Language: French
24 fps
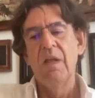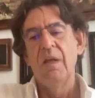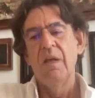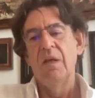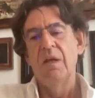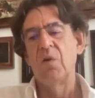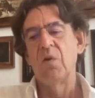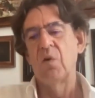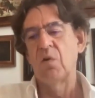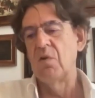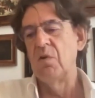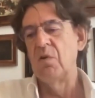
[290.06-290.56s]

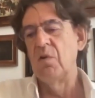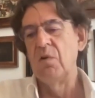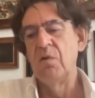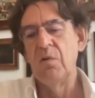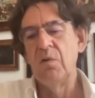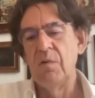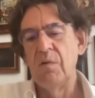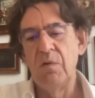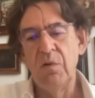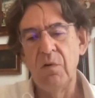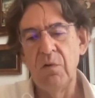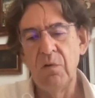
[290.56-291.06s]
donc le,
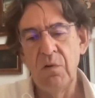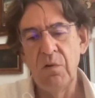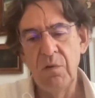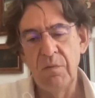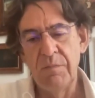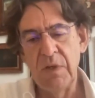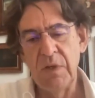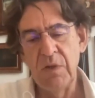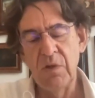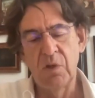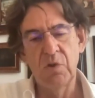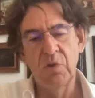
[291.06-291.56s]

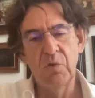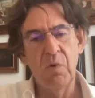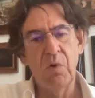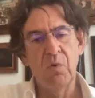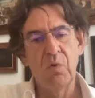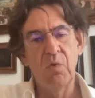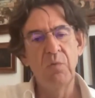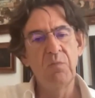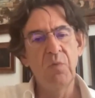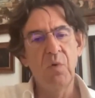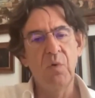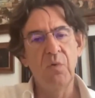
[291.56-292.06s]
meilleur joueur
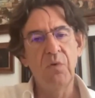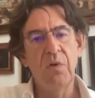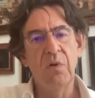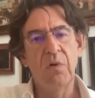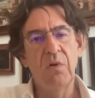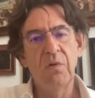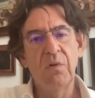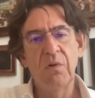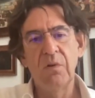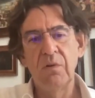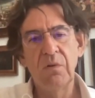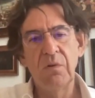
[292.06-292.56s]
au monde
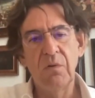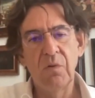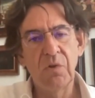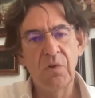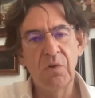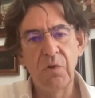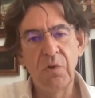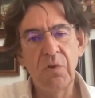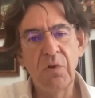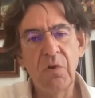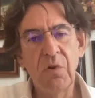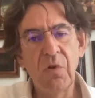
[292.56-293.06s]
au
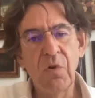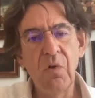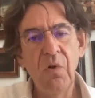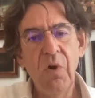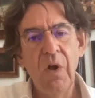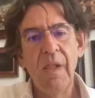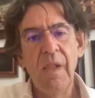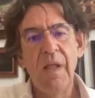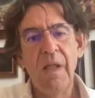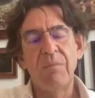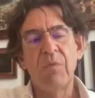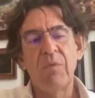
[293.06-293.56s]
jeu de Go.
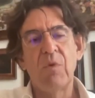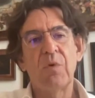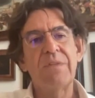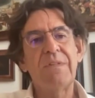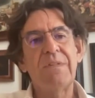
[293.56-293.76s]
Donc